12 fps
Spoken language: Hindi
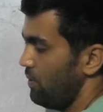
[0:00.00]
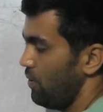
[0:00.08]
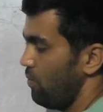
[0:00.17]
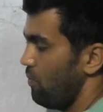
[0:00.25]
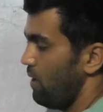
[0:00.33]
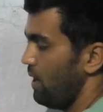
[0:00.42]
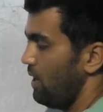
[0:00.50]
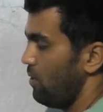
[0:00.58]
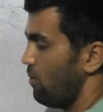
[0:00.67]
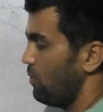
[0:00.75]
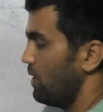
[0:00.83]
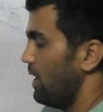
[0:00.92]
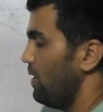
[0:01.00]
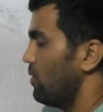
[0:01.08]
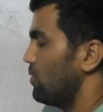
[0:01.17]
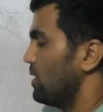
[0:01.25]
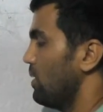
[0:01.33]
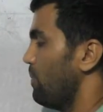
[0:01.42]
ट्यूबवेल खोद के
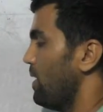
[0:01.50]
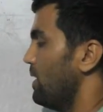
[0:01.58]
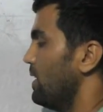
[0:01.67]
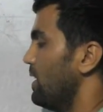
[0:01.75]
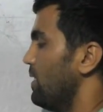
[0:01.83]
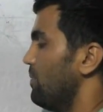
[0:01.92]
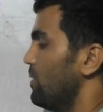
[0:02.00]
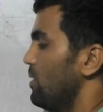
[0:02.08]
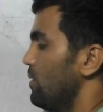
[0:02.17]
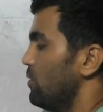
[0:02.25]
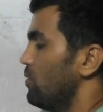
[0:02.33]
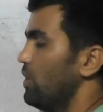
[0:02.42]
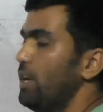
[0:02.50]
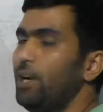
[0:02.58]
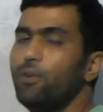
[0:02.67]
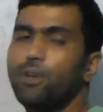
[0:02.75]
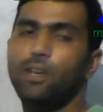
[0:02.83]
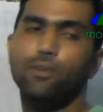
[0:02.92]
और उसके पानी का जो
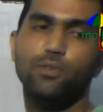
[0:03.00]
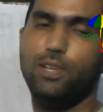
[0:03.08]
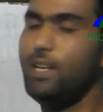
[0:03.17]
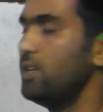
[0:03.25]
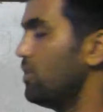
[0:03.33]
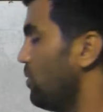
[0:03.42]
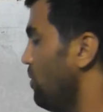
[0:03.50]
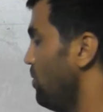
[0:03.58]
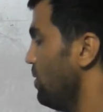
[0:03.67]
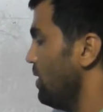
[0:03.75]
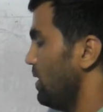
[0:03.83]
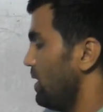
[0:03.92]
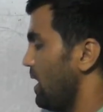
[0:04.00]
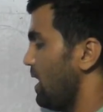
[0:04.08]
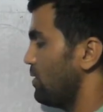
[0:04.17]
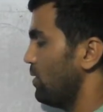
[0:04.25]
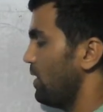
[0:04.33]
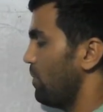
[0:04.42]
हीट होगी उस हीट को
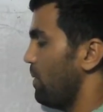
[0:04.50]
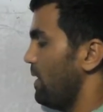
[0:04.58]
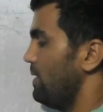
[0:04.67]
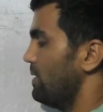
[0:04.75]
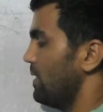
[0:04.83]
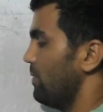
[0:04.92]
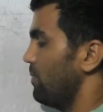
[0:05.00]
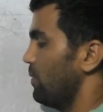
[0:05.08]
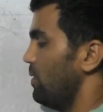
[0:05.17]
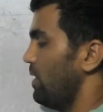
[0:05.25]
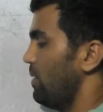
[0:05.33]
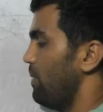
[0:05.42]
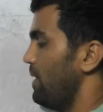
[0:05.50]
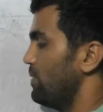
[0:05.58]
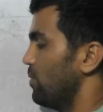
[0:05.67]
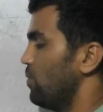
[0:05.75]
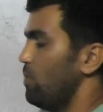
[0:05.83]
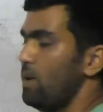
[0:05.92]
यहाँ जो टर्बाइंस है उन
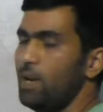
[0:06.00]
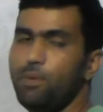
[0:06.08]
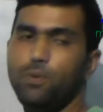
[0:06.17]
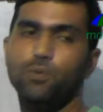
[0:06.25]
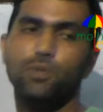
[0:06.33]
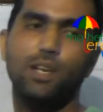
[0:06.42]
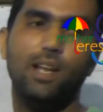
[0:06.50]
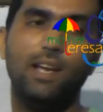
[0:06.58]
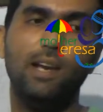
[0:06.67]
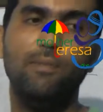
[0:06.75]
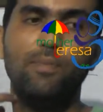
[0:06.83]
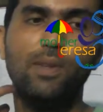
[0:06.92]
टर्बाइंस को घुमाने में यूज करेंगे